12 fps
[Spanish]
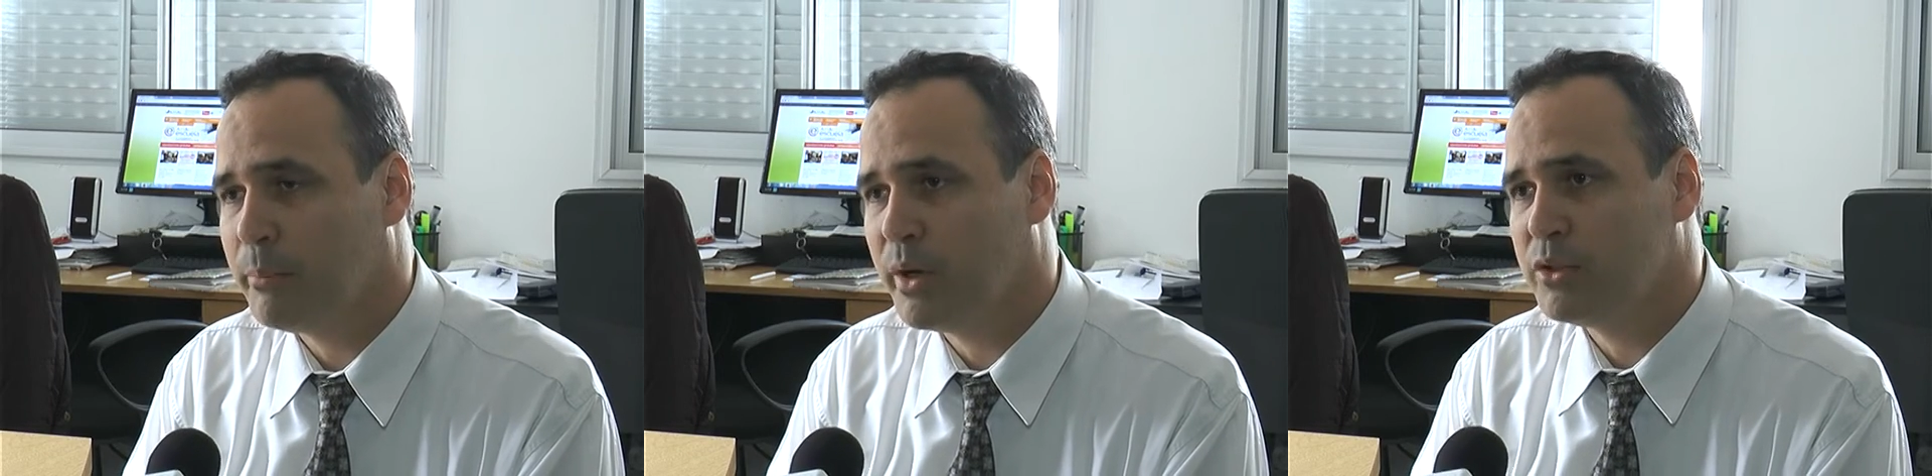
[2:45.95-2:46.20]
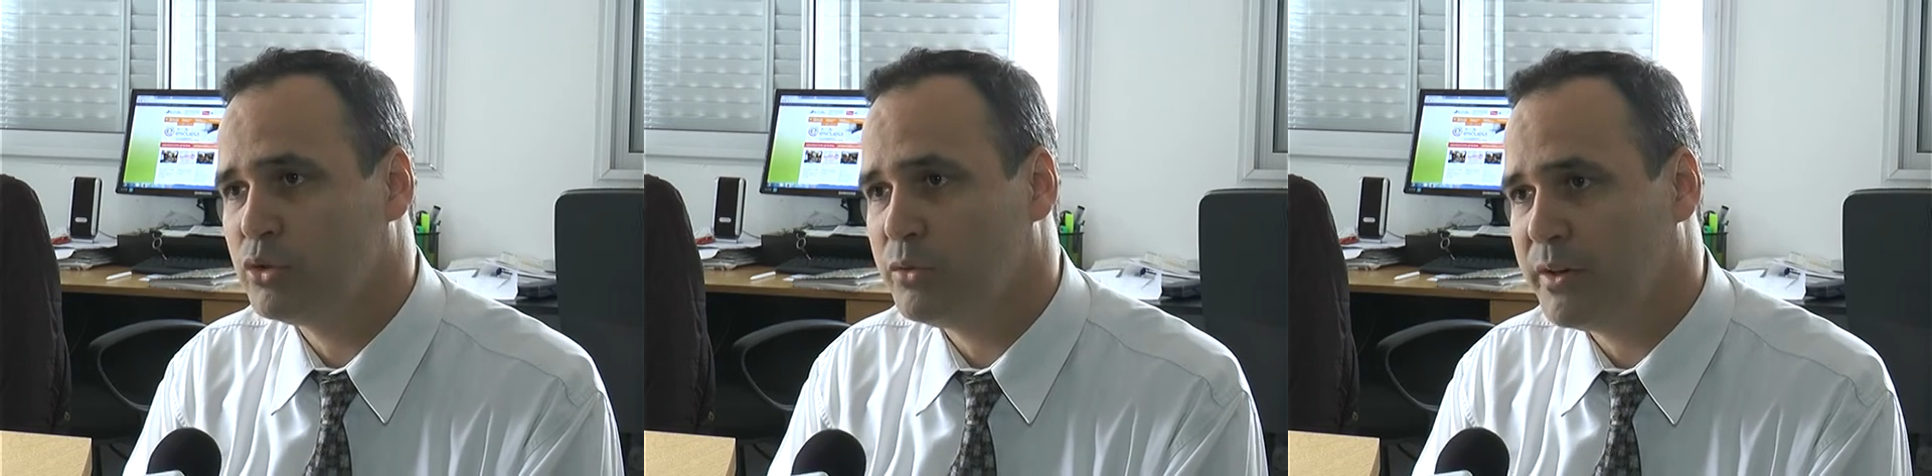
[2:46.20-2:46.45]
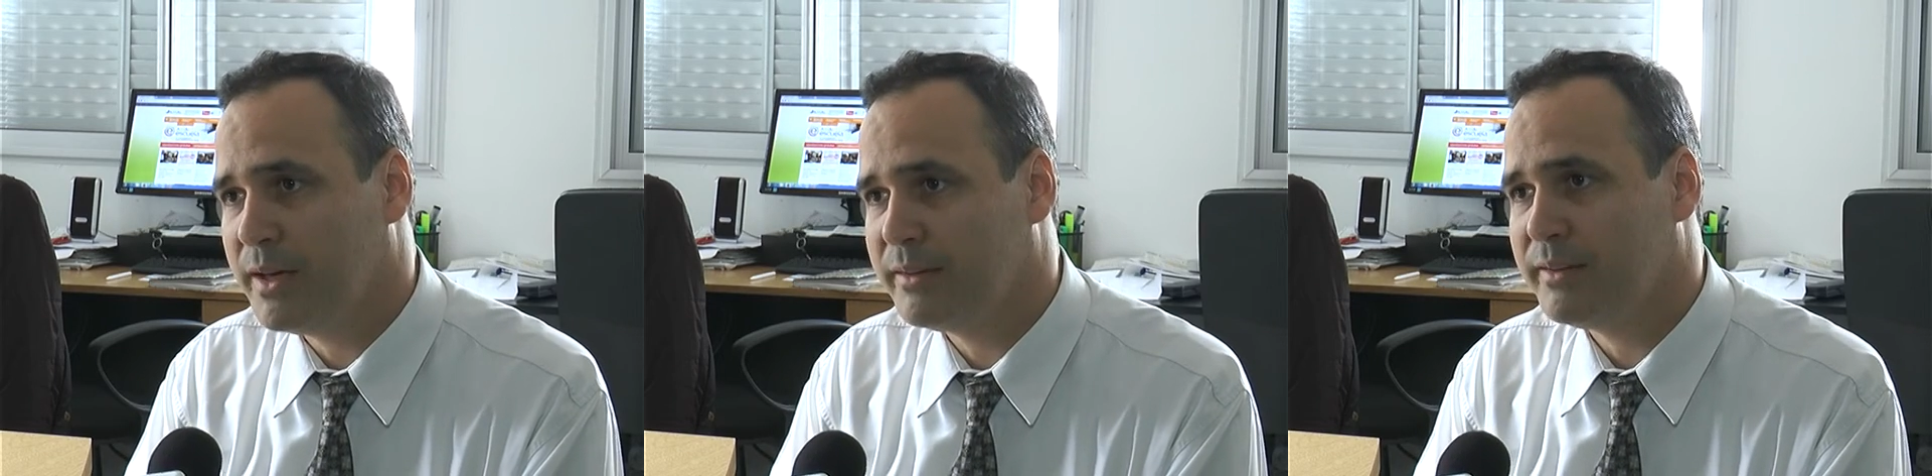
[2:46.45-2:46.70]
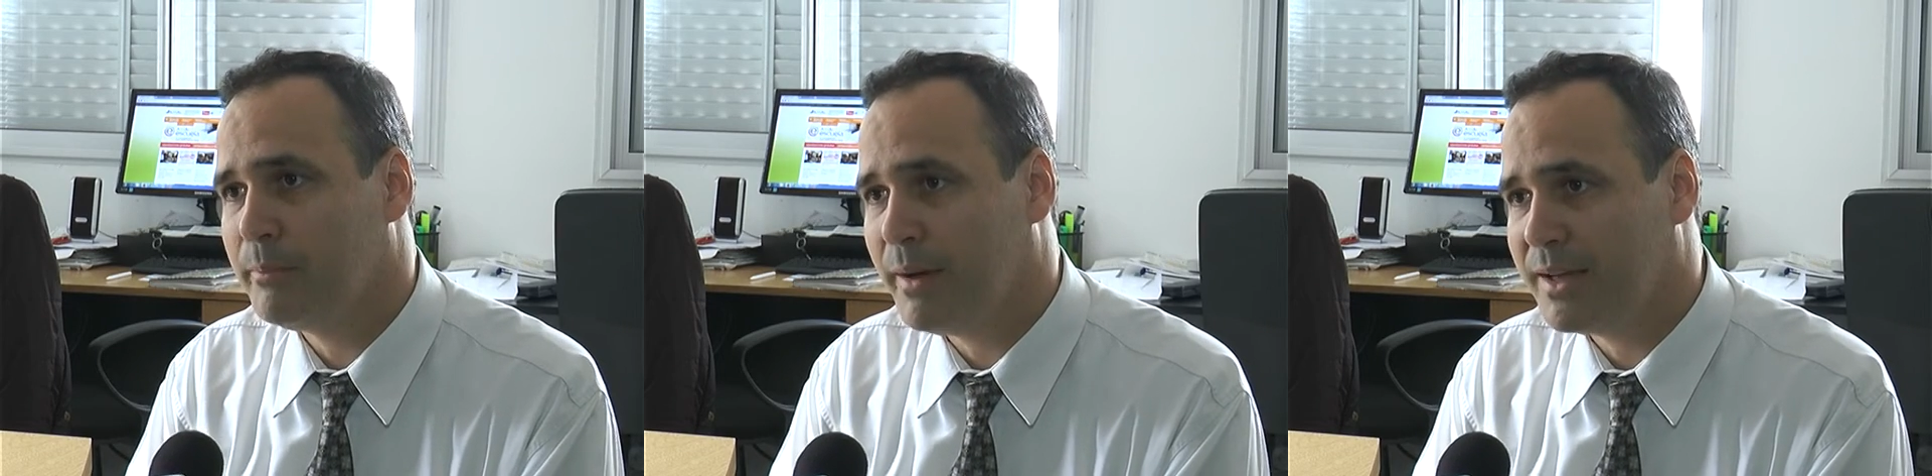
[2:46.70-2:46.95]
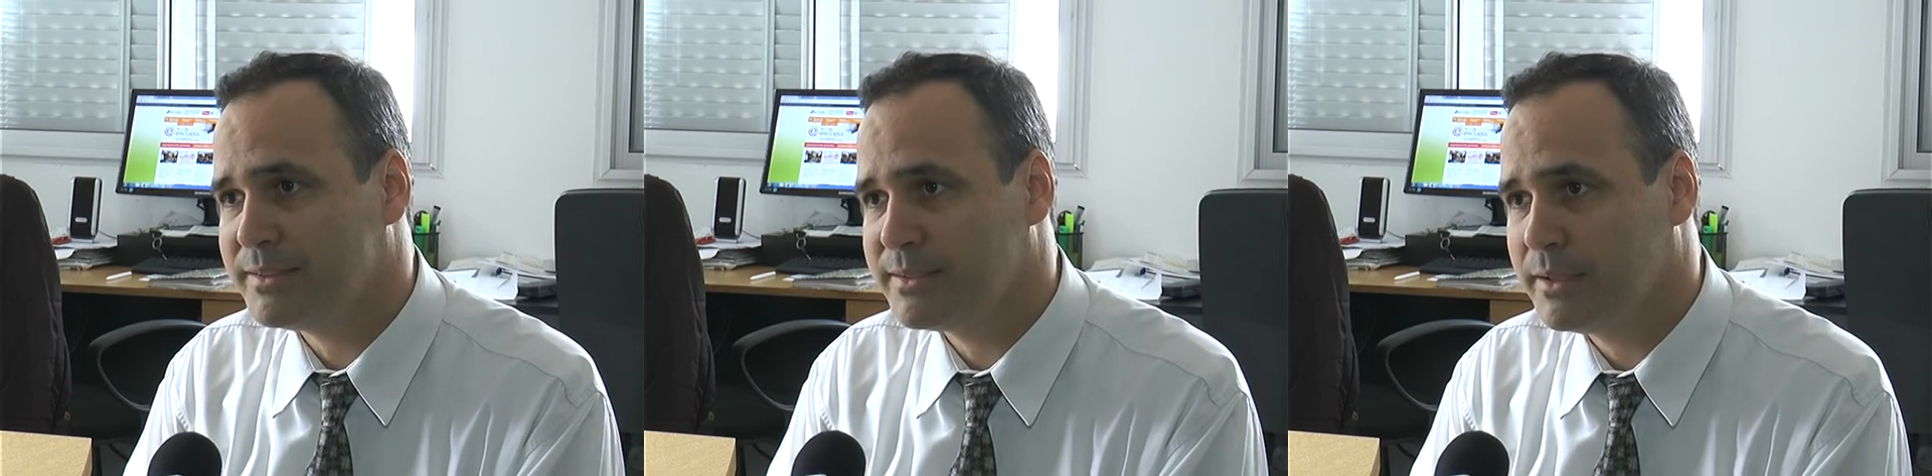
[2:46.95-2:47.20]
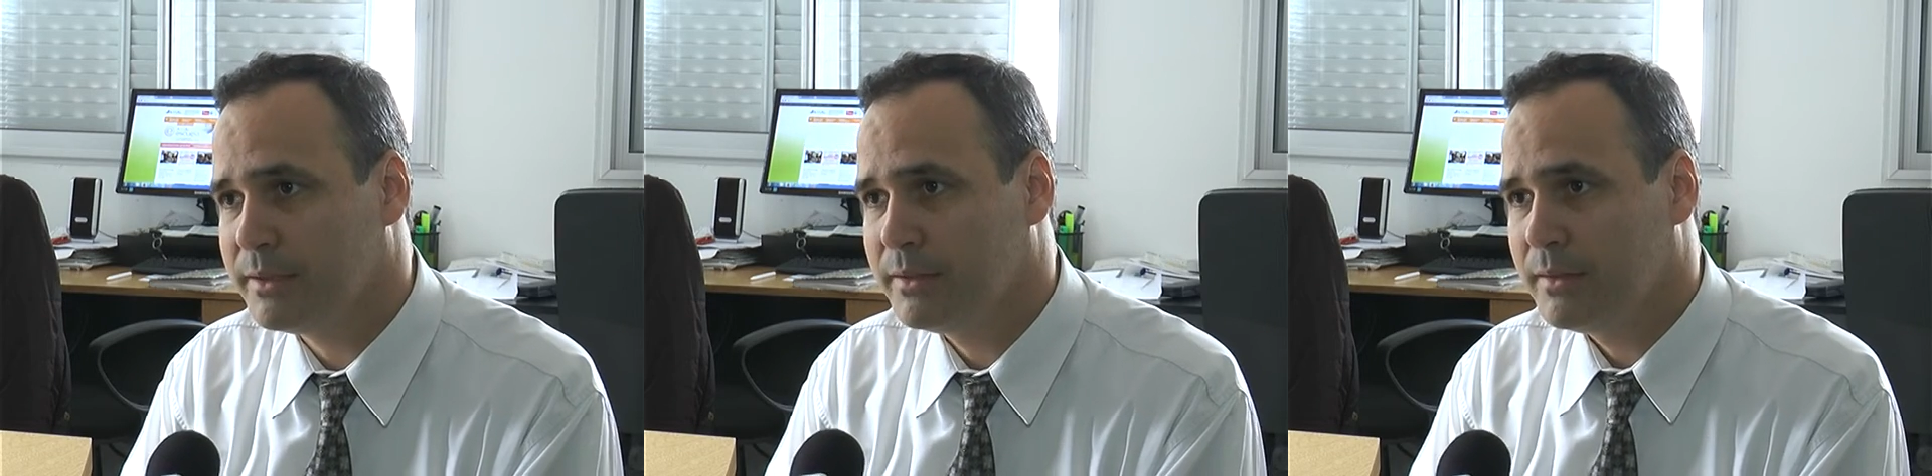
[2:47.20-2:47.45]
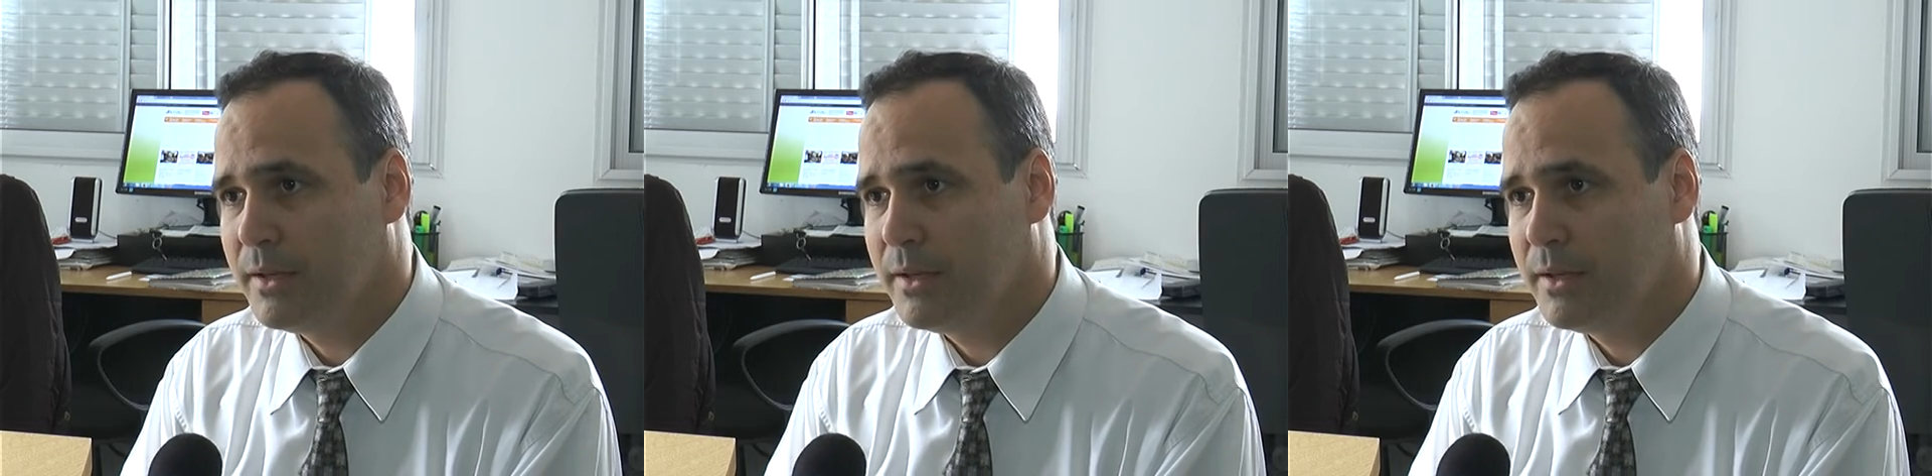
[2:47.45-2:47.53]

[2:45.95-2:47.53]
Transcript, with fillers: puede sufrir ese envase